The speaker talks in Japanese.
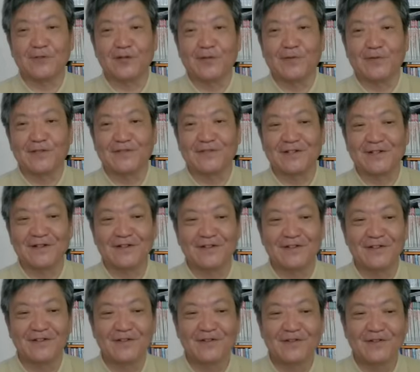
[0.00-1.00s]
といいますか、
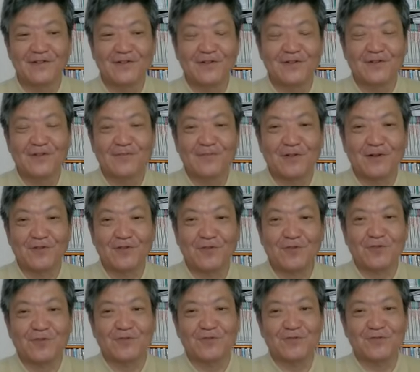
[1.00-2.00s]
まあ、
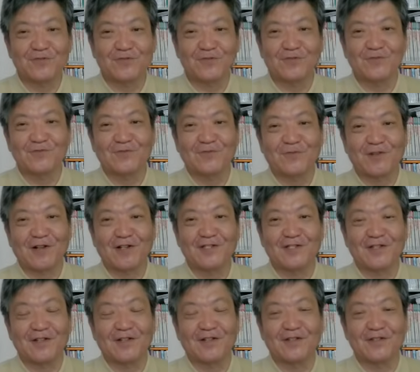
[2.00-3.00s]
それを動か
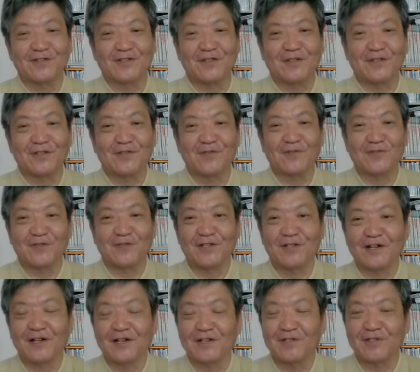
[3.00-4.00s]
してですね、日本に
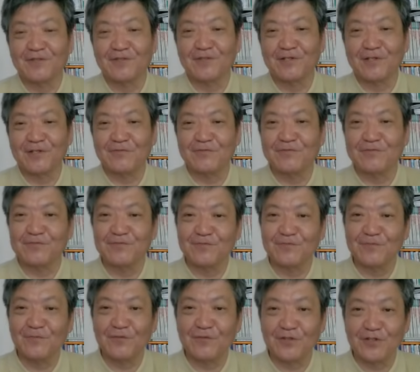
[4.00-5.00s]
嫌がらせをしている
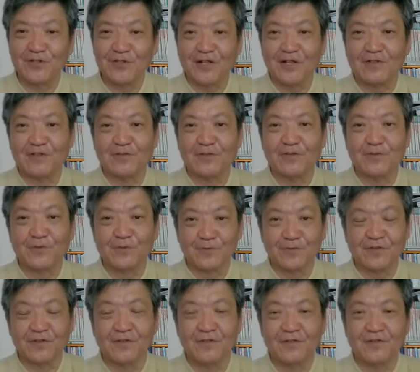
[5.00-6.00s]
つもりなんでしょう
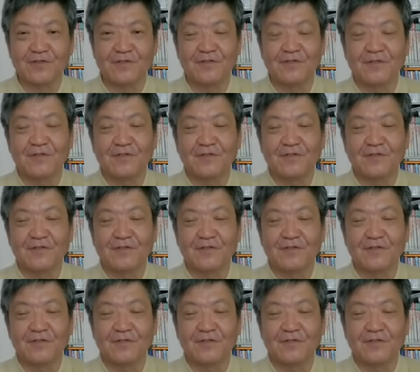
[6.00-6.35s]
ね。